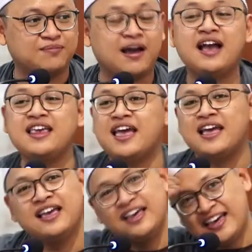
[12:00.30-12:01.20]
Makanya
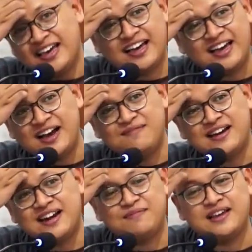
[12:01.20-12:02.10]
eh, apa
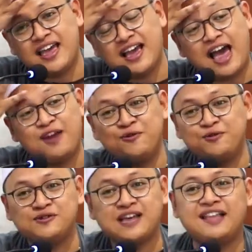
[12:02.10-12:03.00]
namanya kalau
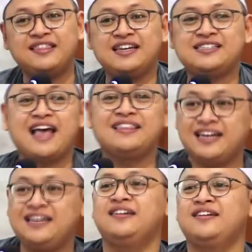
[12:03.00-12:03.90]
untuk santri-santri